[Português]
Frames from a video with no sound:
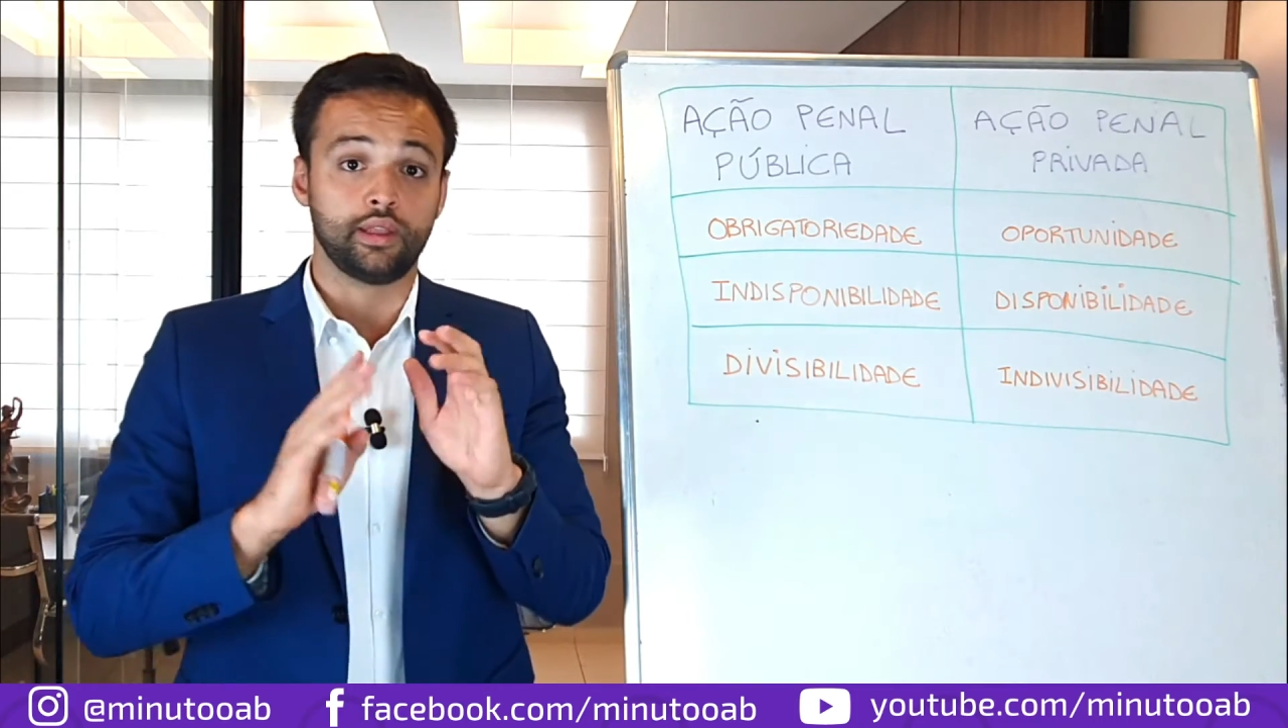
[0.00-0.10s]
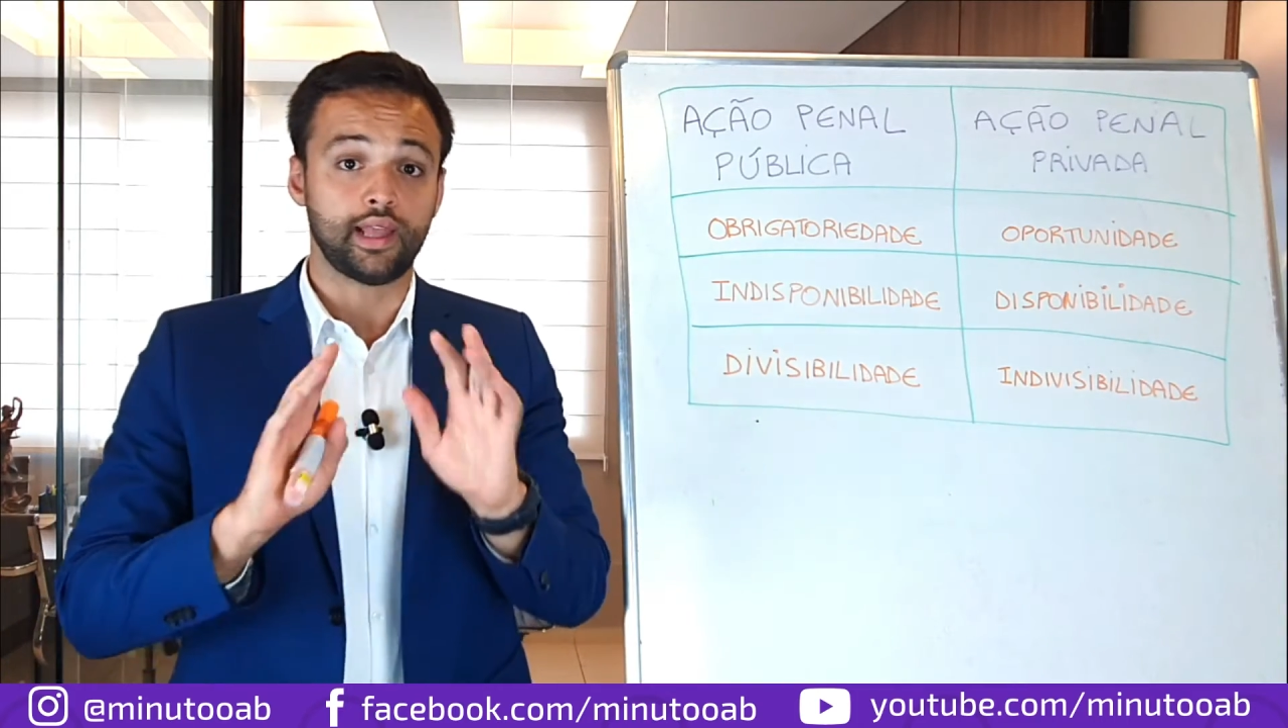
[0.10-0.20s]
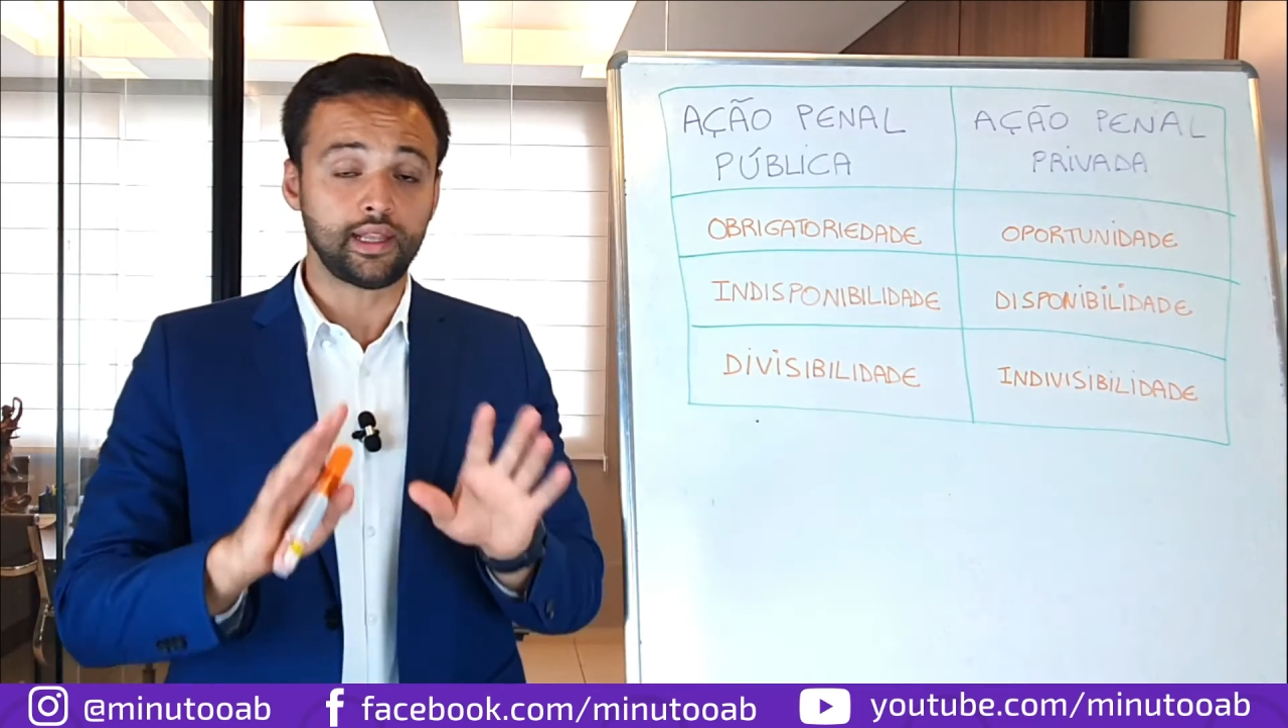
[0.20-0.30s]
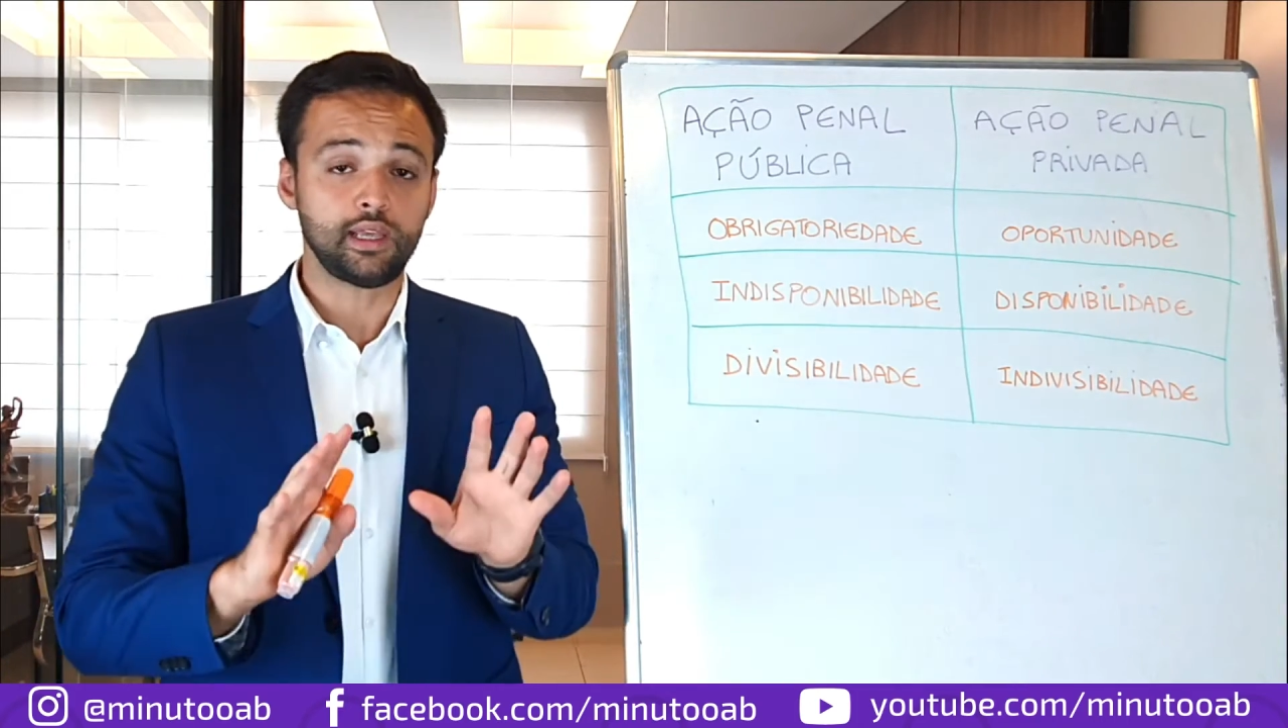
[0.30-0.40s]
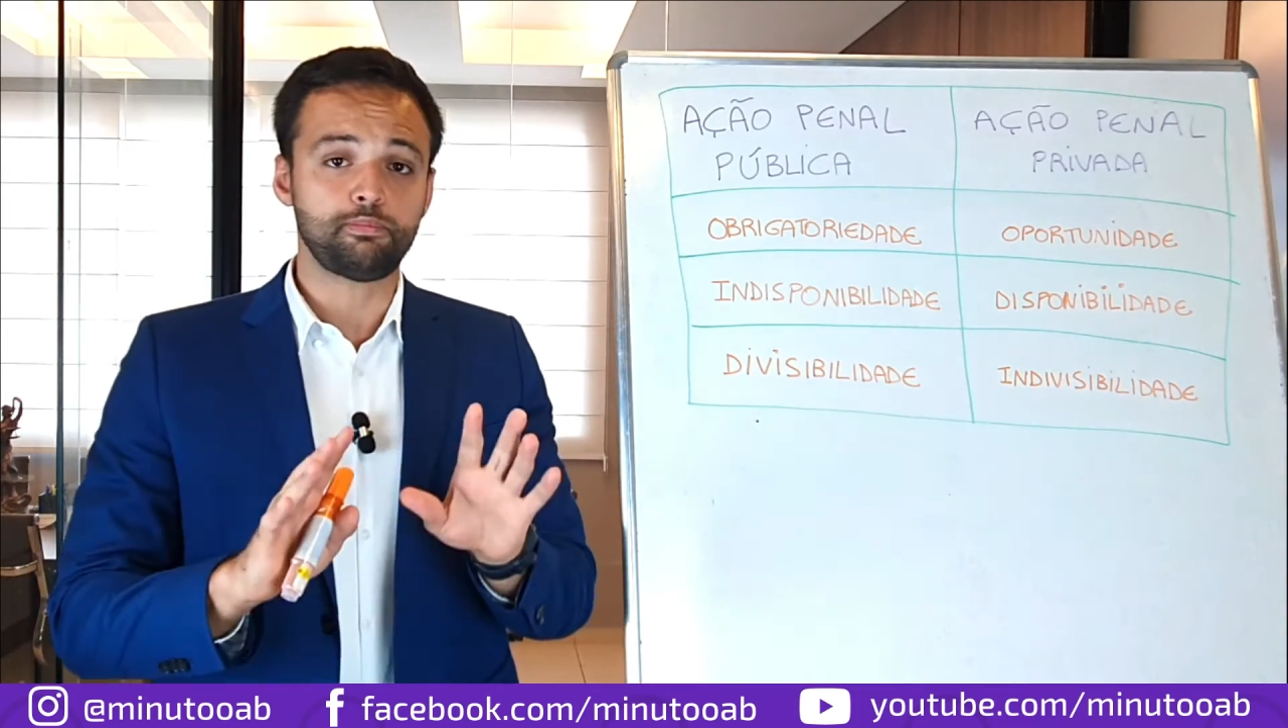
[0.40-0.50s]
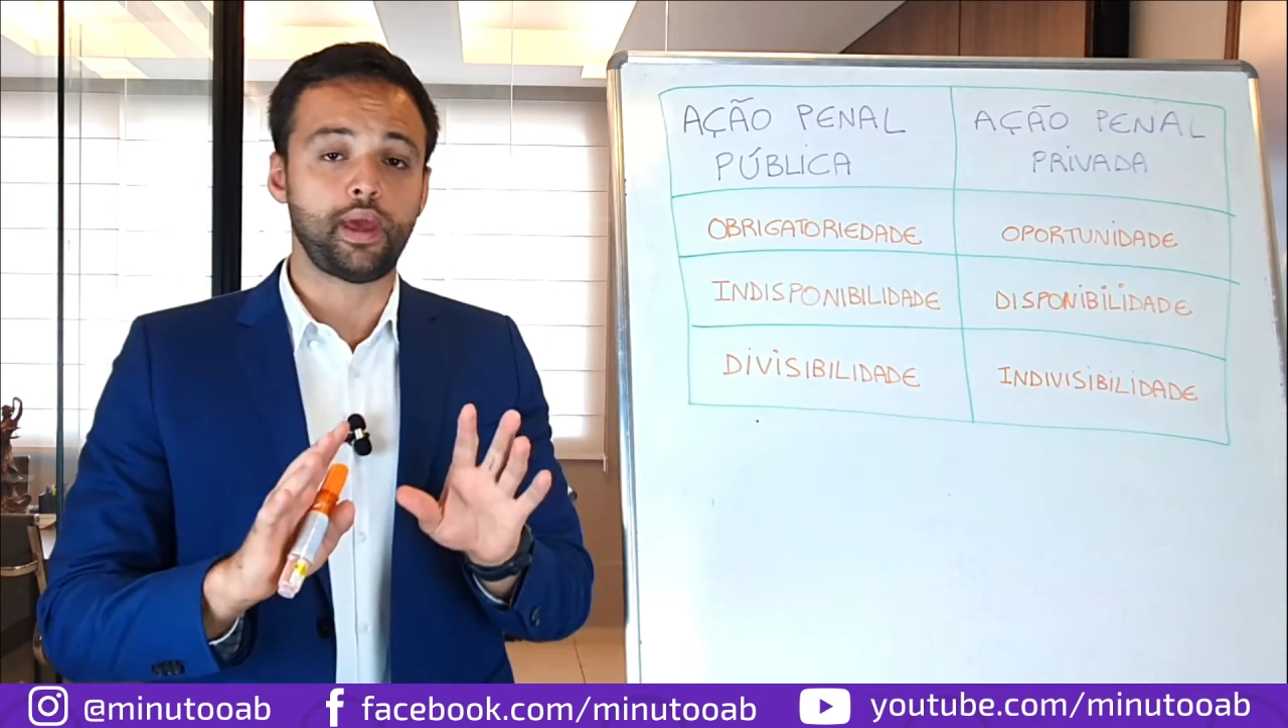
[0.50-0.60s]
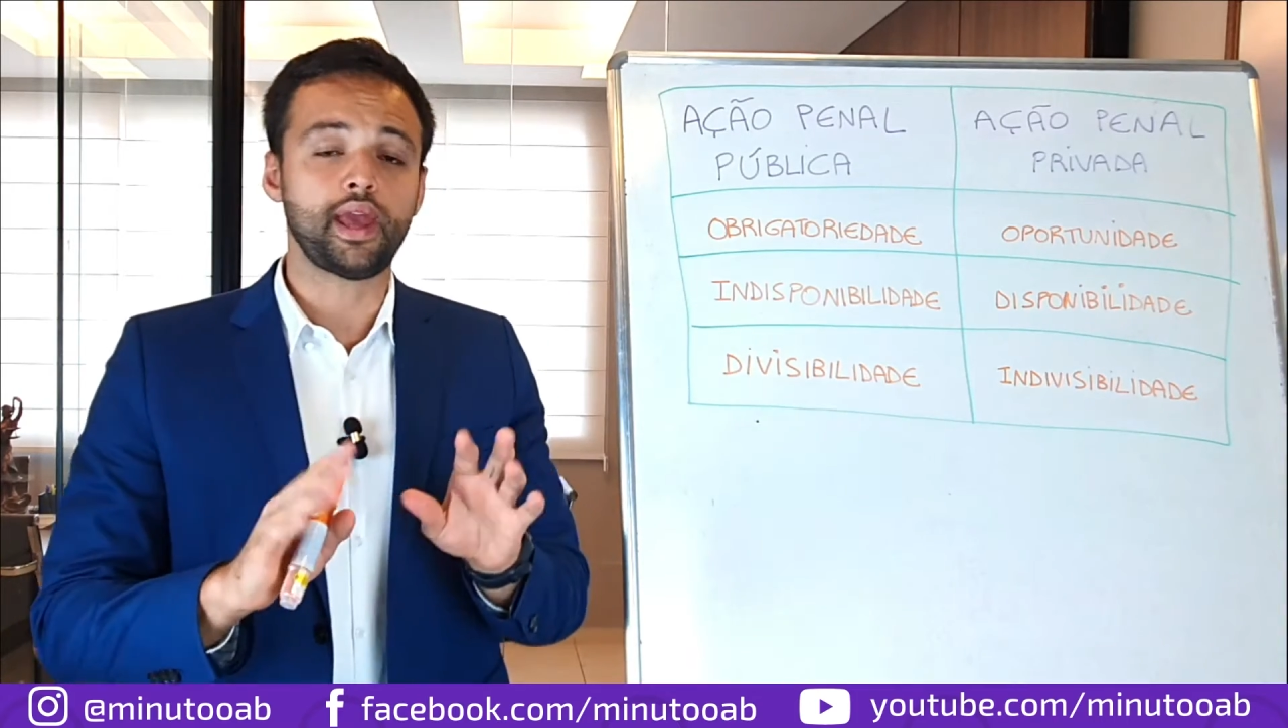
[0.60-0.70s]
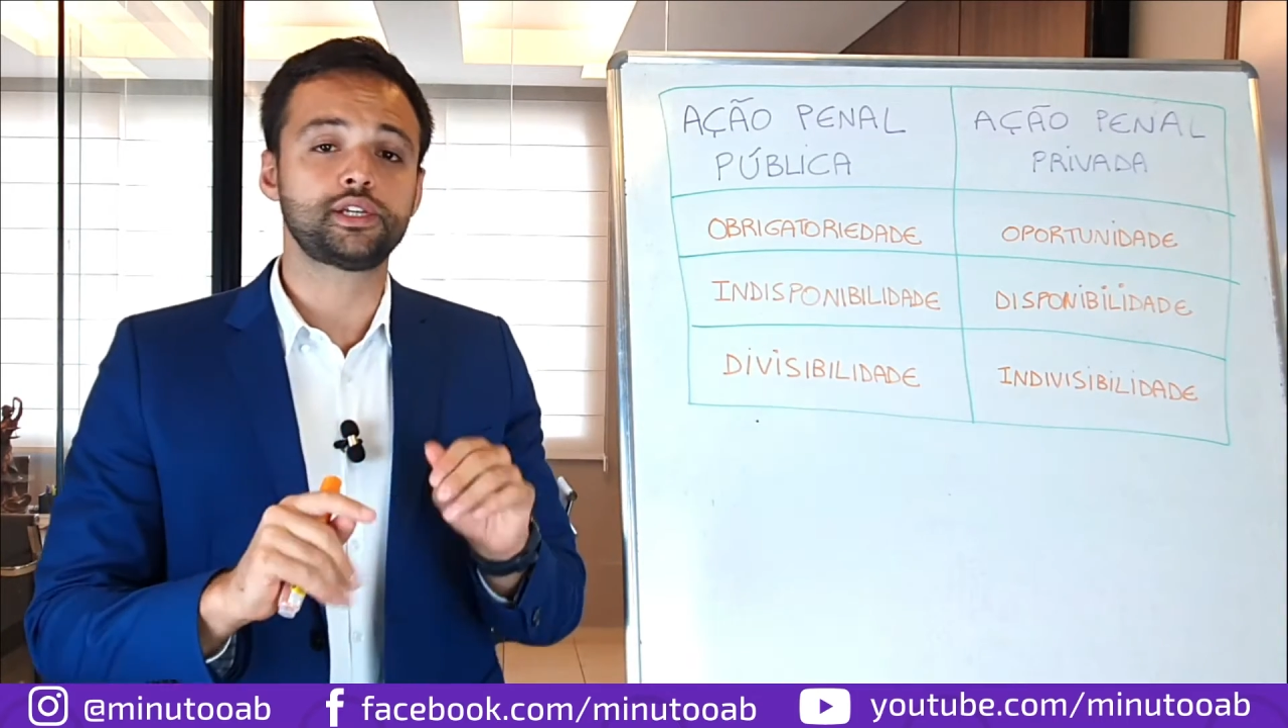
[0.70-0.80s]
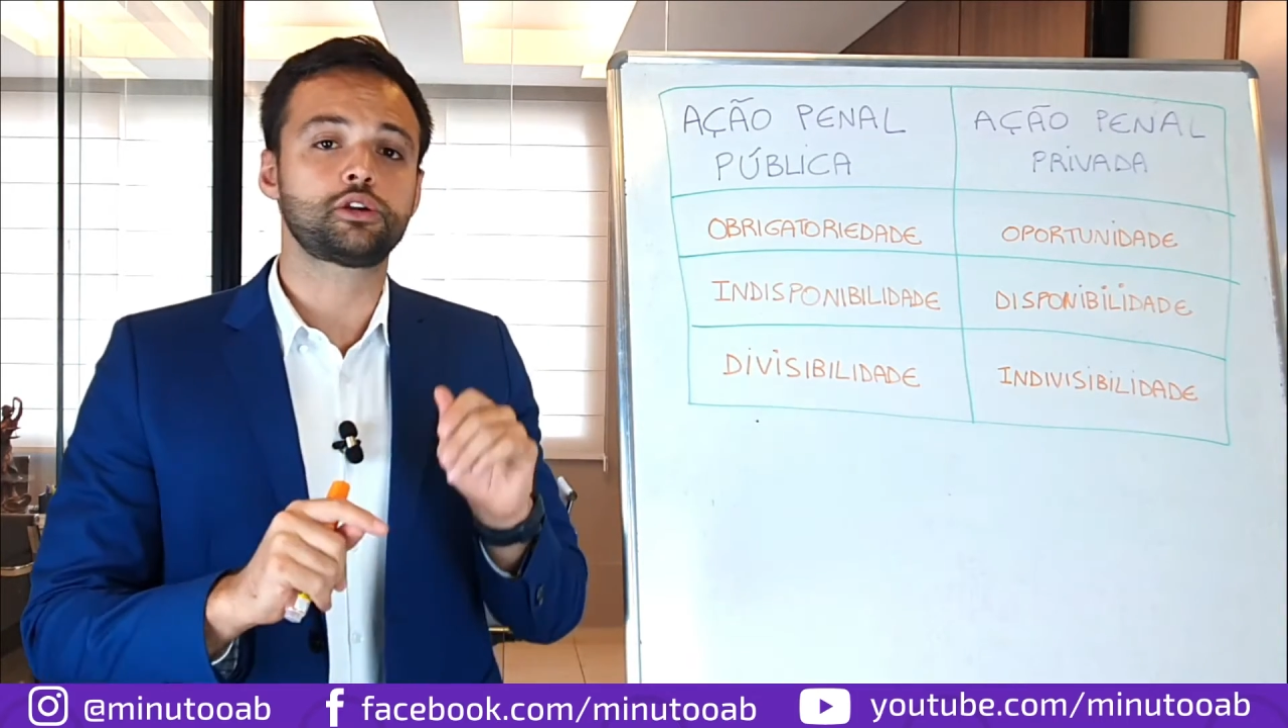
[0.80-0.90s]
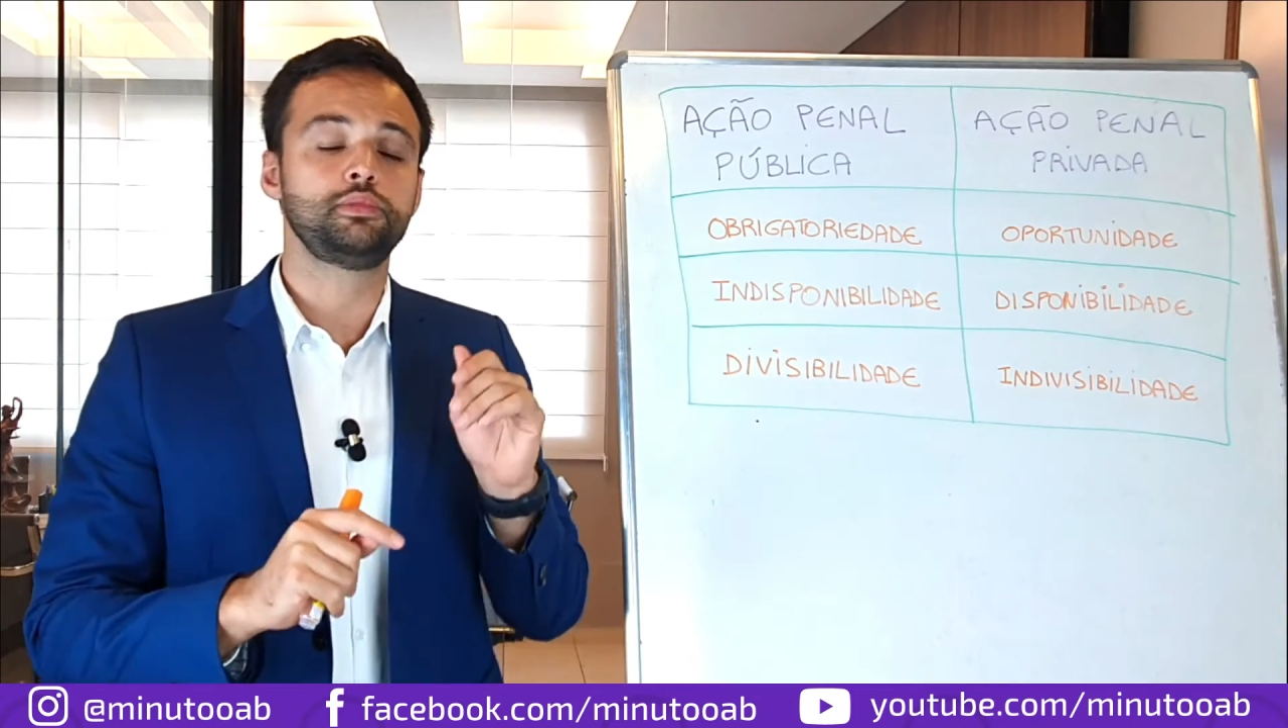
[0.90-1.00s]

Nada impede que o